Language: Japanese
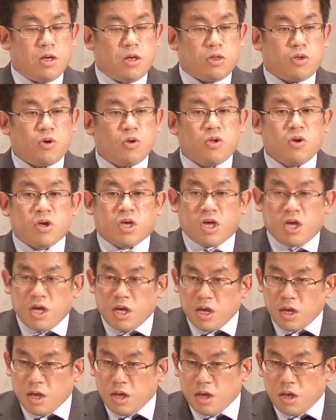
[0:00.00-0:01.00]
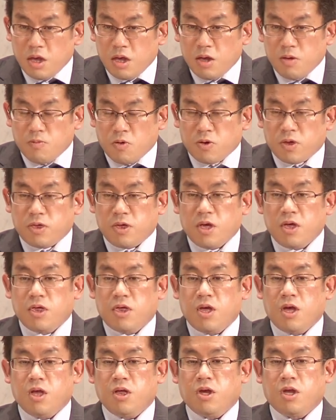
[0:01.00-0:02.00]
その時、牧師先
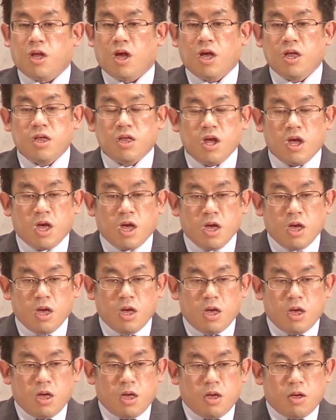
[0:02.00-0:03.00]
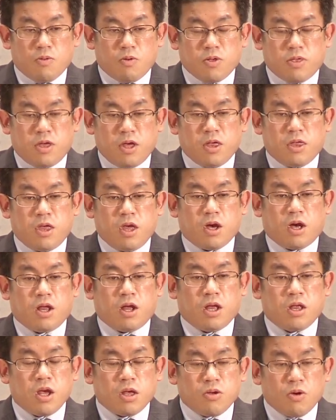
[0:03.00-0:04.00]
生になんで、牧師先生が
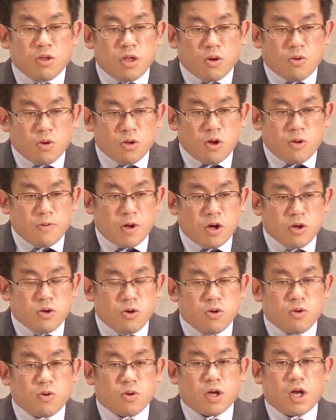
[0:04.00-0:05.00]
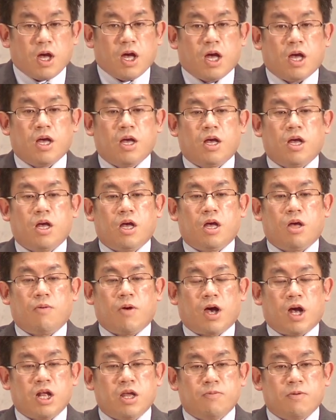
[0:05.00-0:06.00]
なんでそんな言葉を言うのか
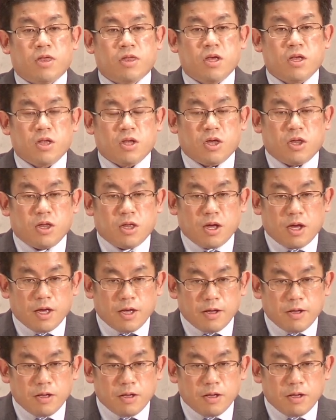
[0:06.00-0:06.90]
わかりませんでした。